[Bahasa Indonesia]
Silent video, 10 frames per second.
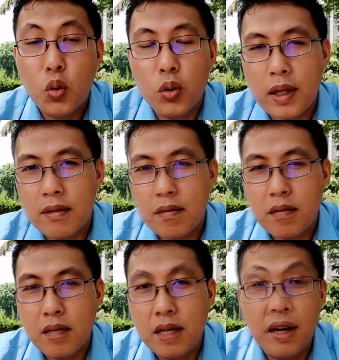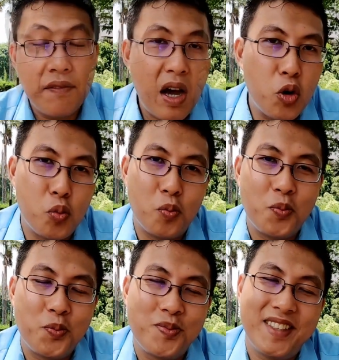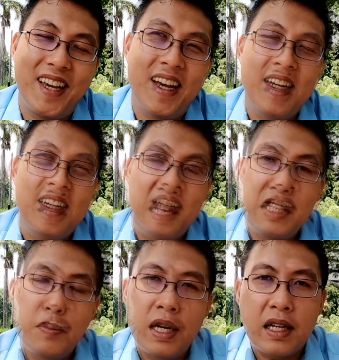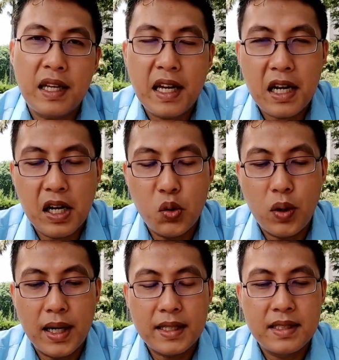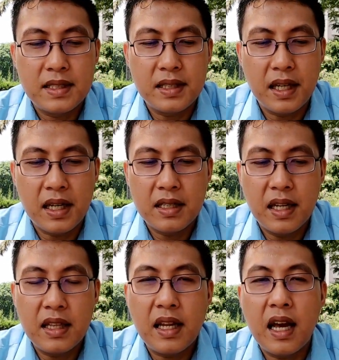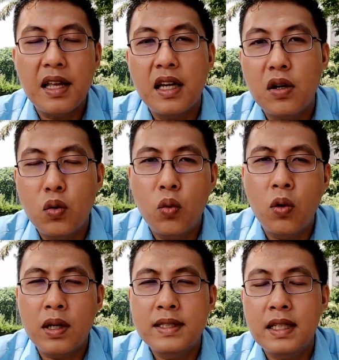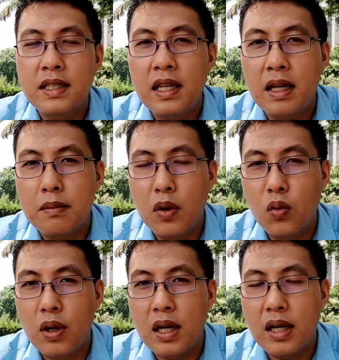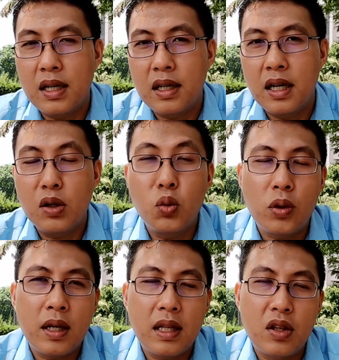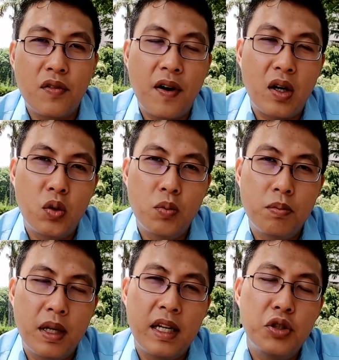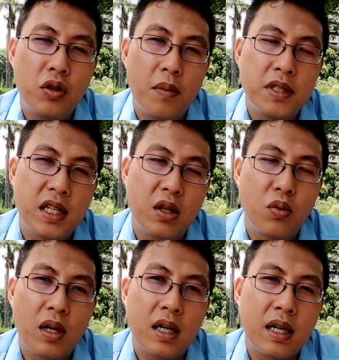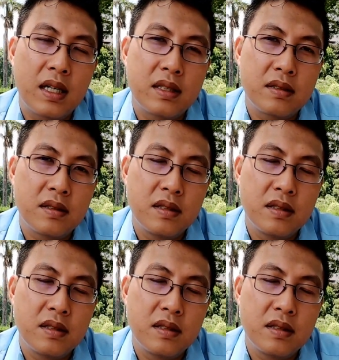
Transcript: kuret dan vakum ya. Jadi sebenarnya ini agak luas ya. Jadi tidak hanya keguguran saja yang menggunakan eh, kuret atau vakum. Ini juga bisa digunakan